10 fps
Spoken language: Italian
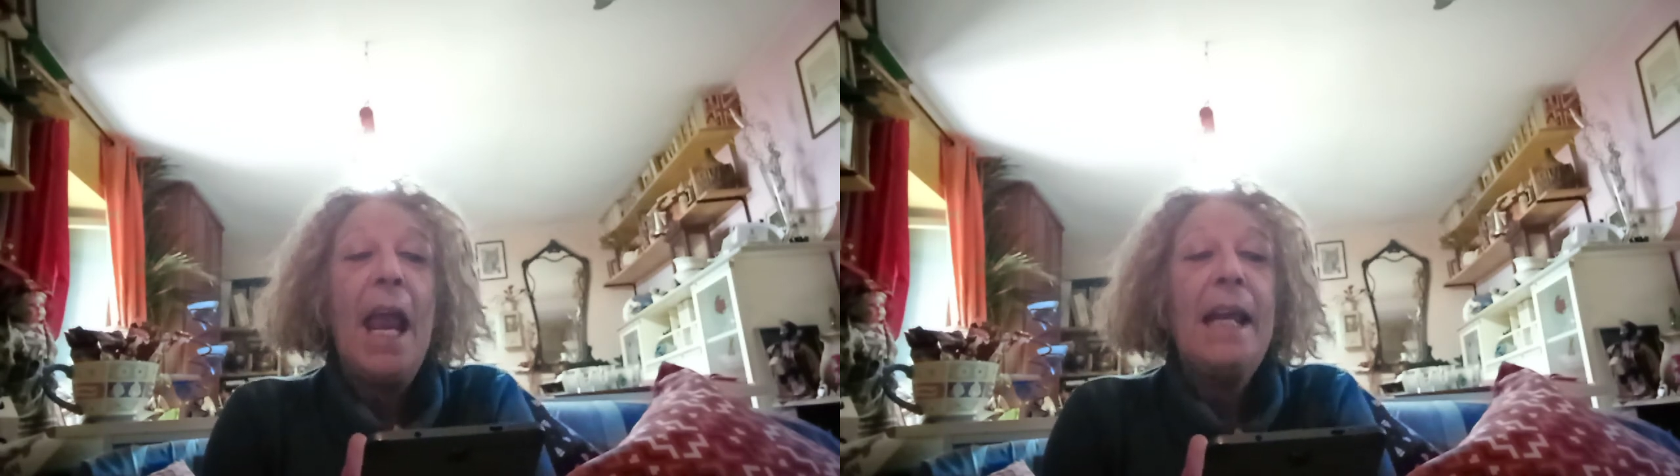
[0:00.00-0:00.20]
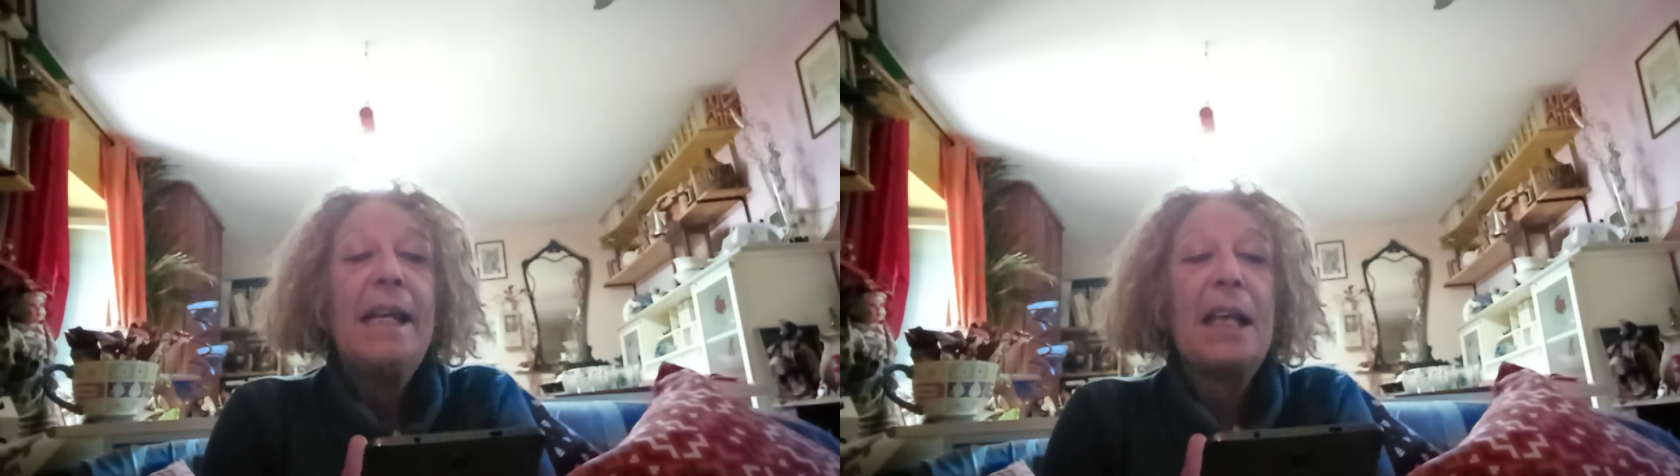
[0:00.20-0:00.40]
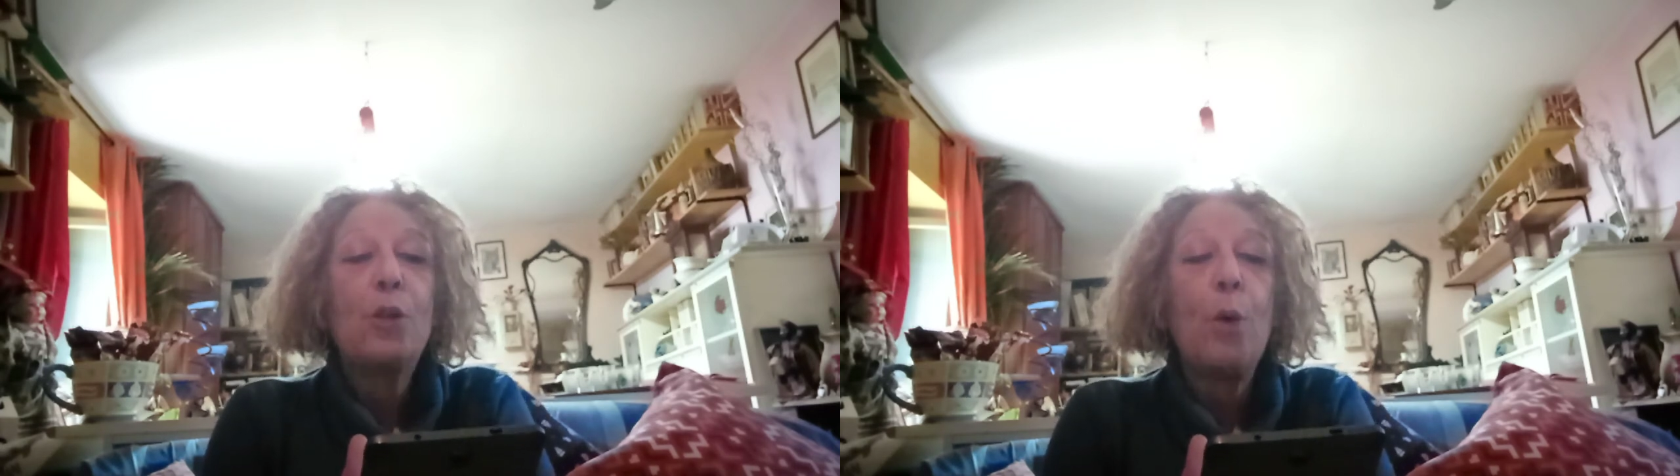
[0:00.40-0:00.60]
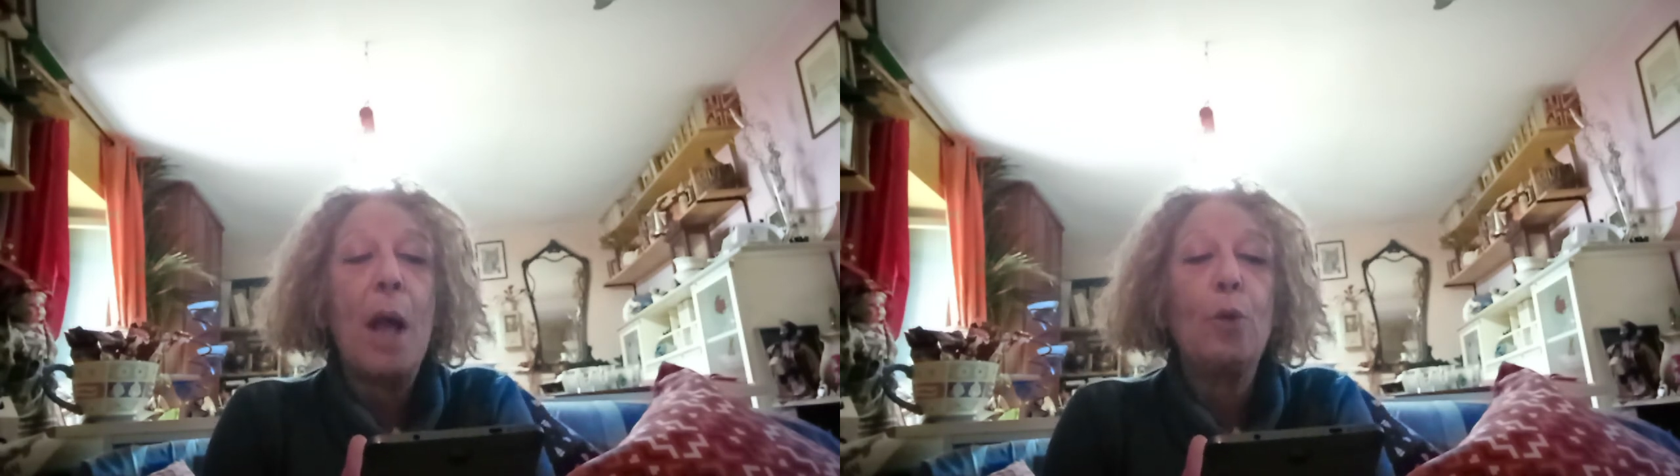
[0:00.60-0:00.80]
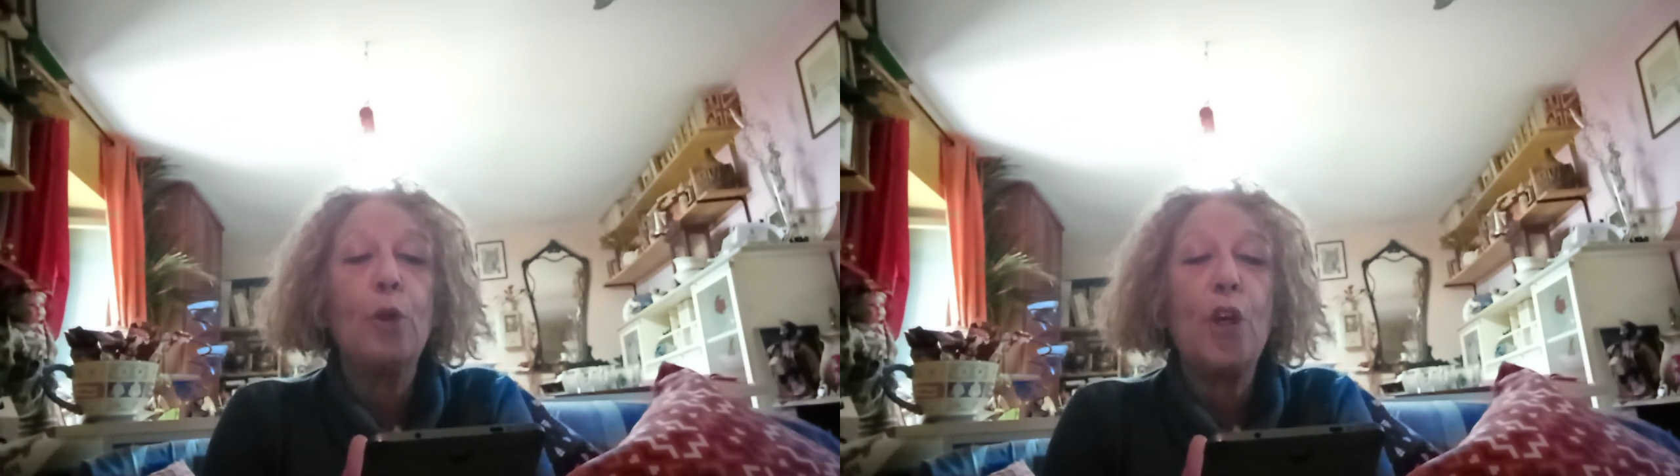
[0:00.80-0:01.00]
la
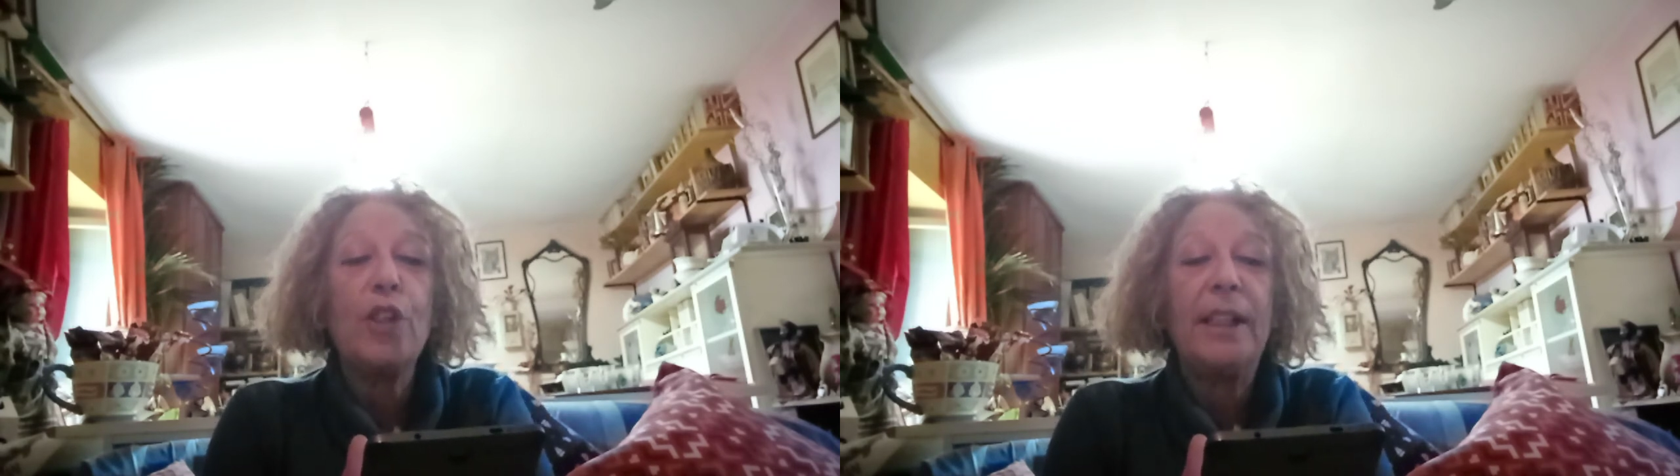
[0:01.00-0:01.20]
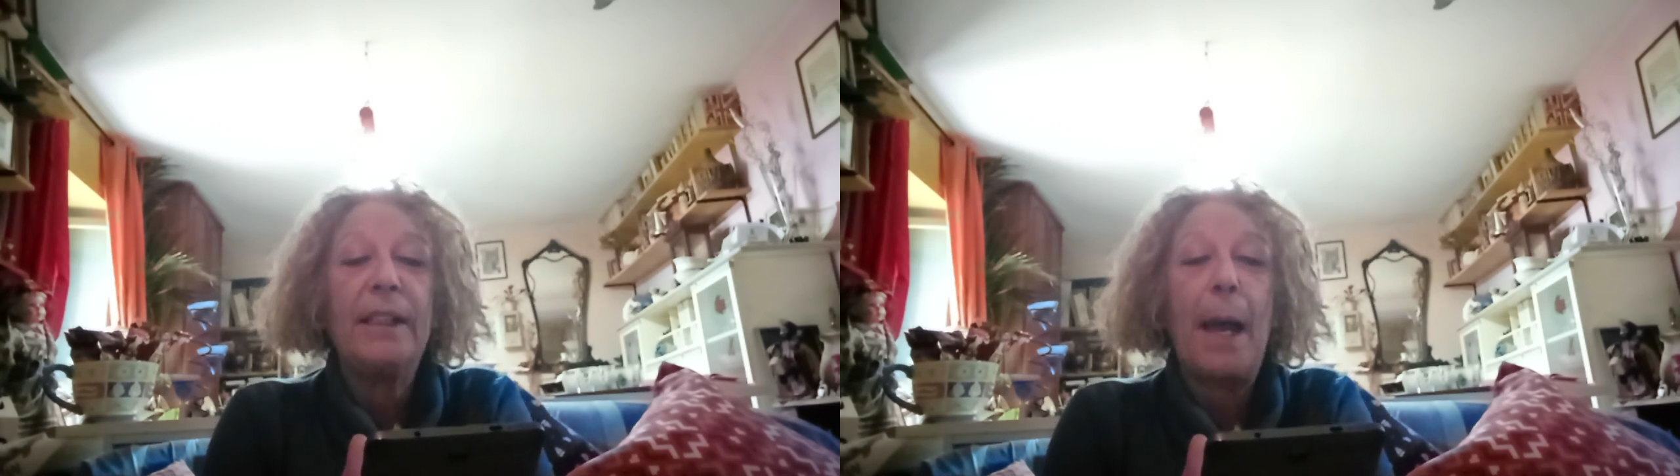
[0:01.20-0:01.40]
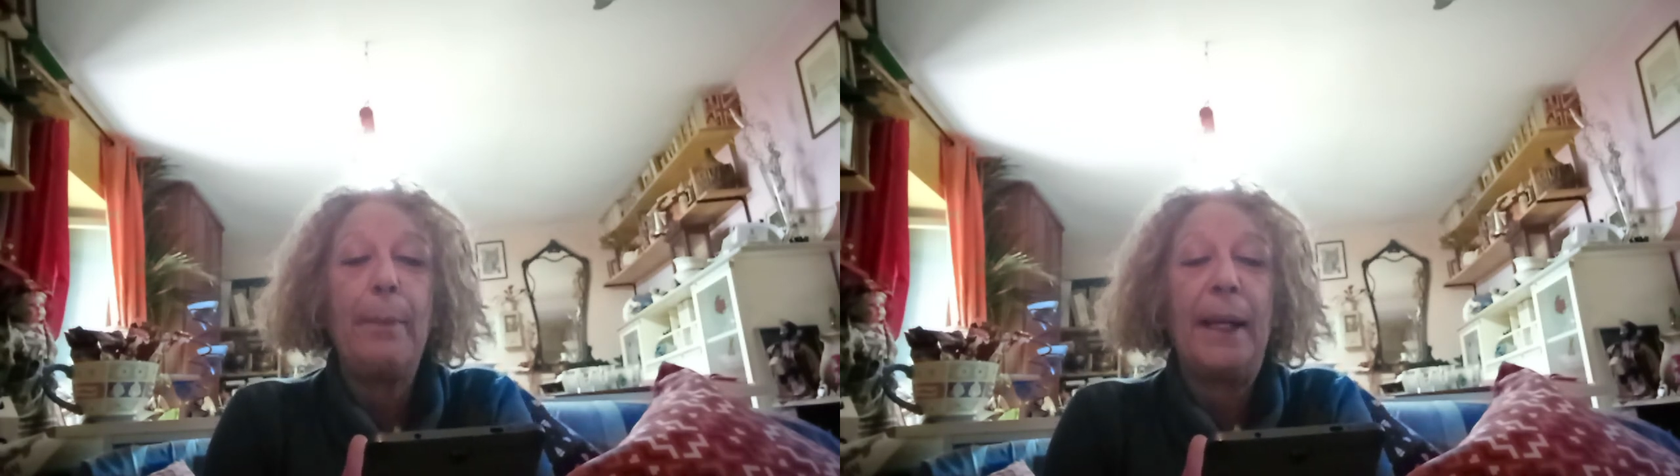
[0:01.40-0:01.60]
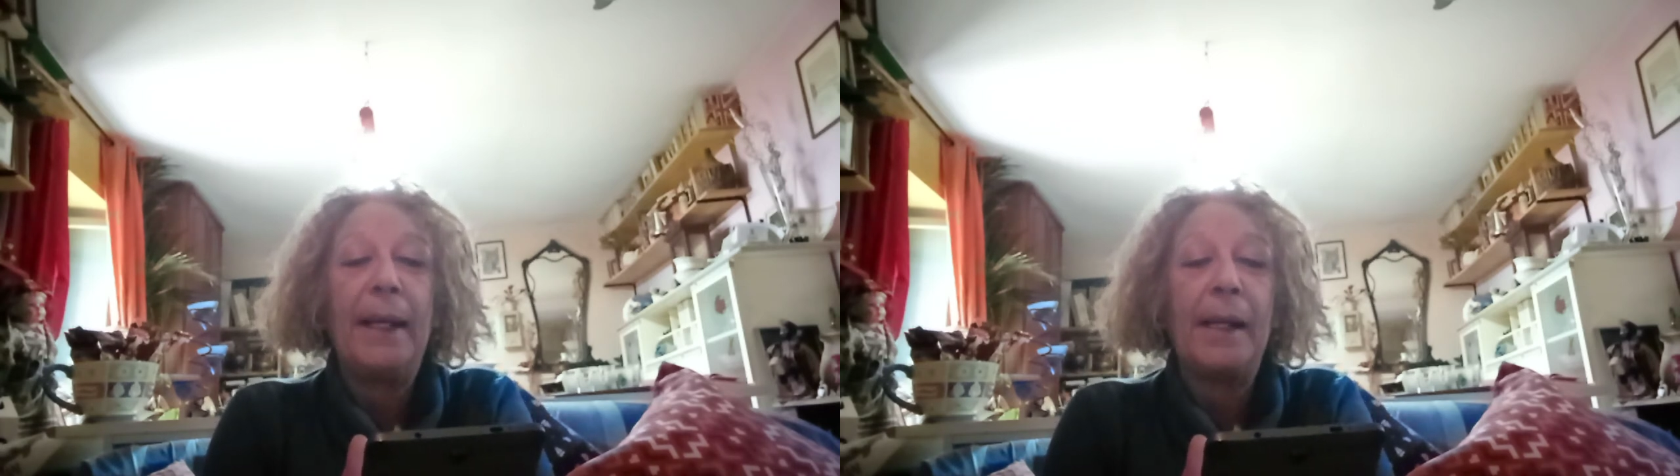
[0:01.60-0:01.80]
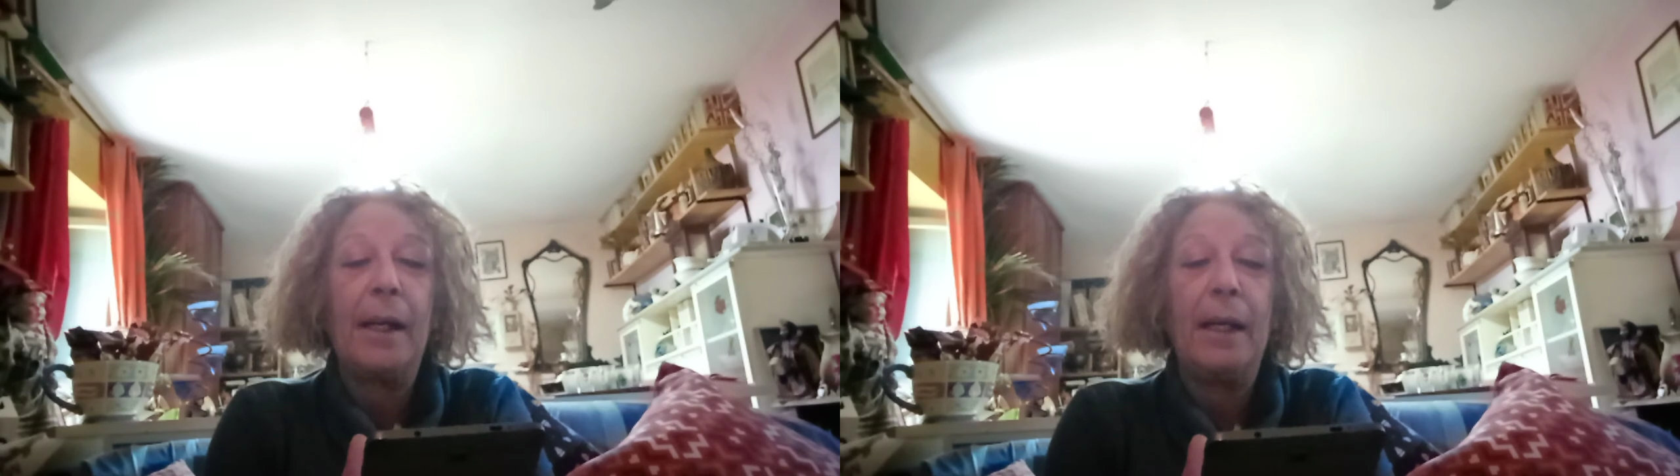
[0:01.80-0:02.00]
sua curiosità per